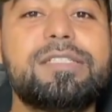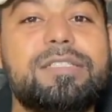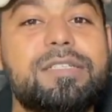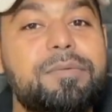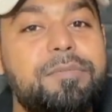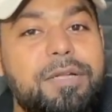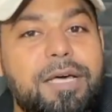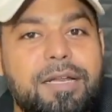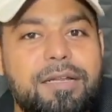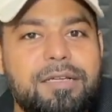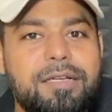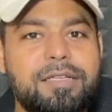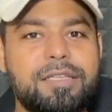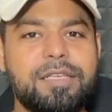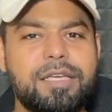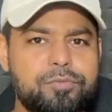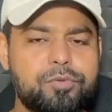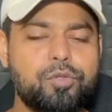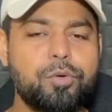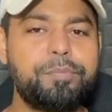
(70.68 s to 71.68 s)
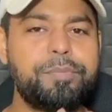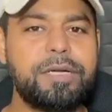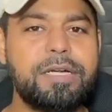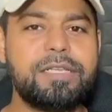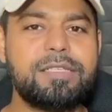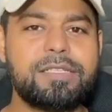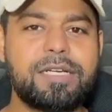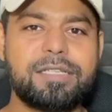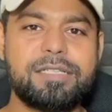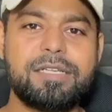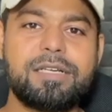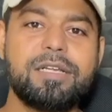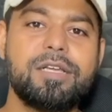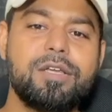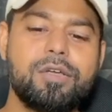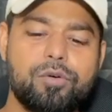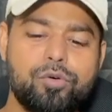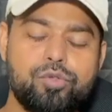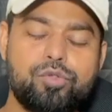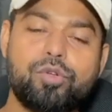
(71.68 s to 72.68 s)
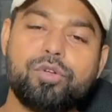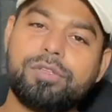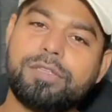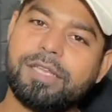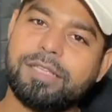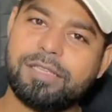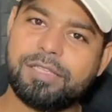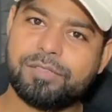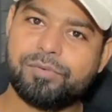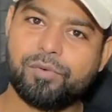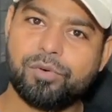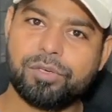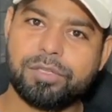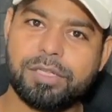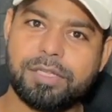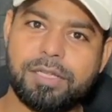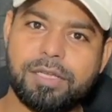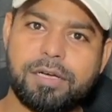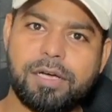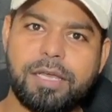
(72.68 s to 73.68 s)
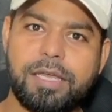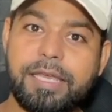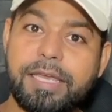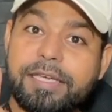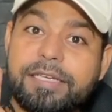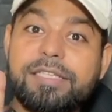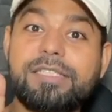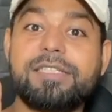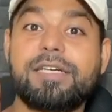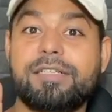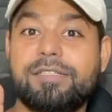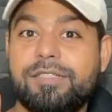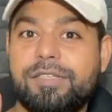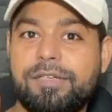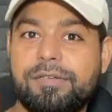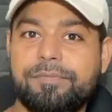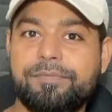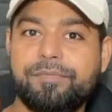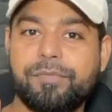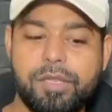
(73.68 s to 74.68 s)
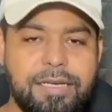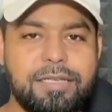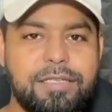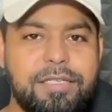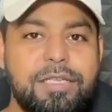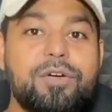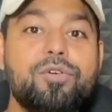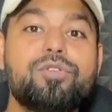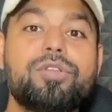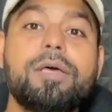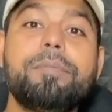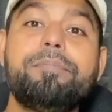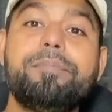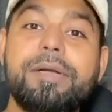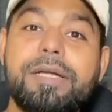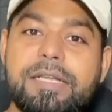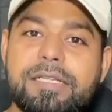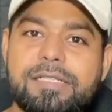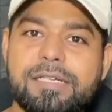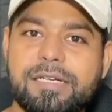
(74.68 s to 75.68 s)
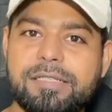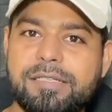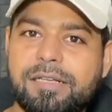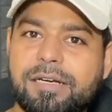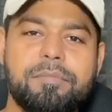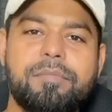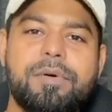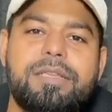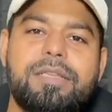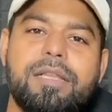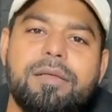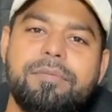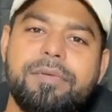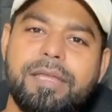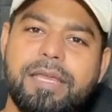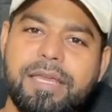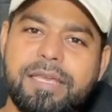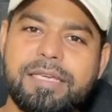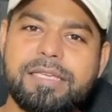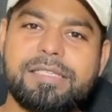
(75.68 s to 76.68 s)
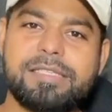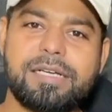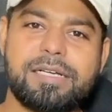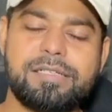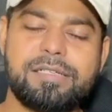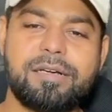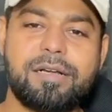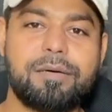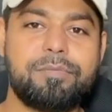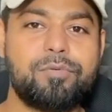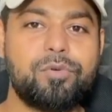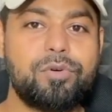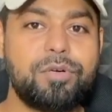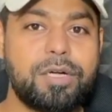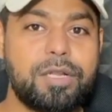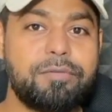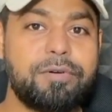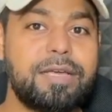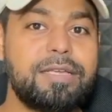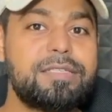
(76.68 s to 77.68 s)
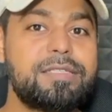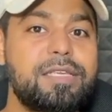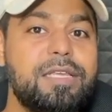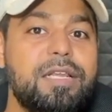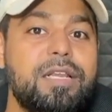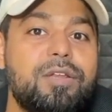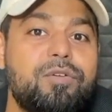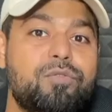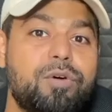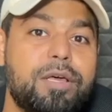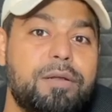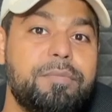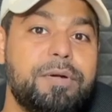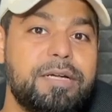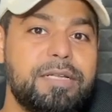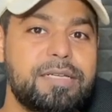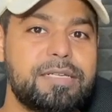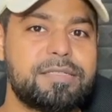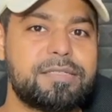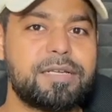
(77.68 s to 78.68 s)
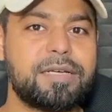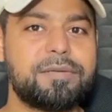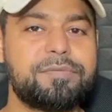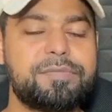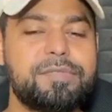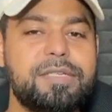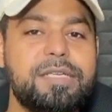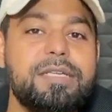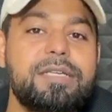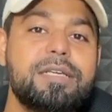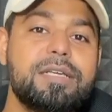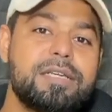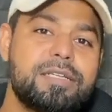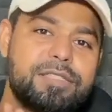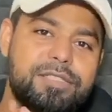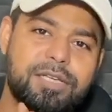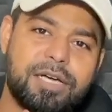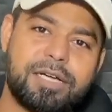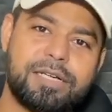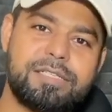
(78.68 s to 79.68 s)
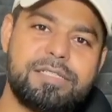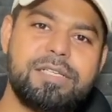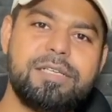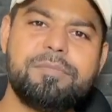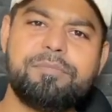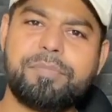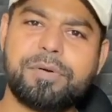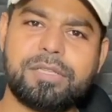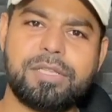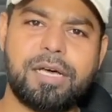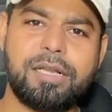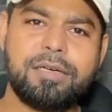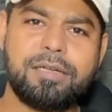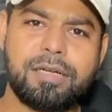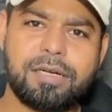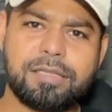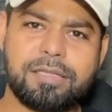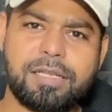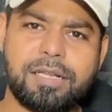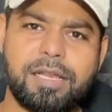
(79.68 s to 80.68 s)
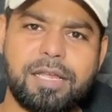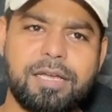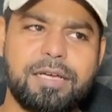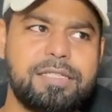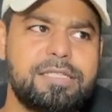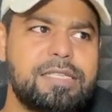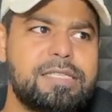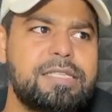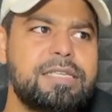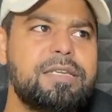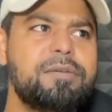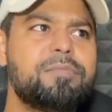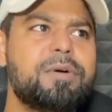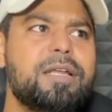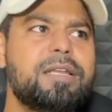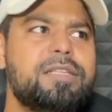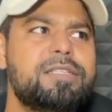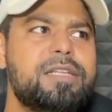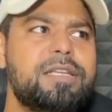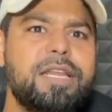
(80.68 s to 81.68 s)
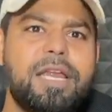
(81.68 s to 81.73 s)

सिस्टम डालकर दिया तो पीडी चार्जर उसको तैतीस वोट दे देगा एक ही चार्जर ये होता है पीडी चार्जर मतलब एक ही चार्जर आपको डिवाइस की रिक्वायरमेंट के हिसाब से चार्जिंग प्रदान करता रहेगा जैसे कि मान लीजिए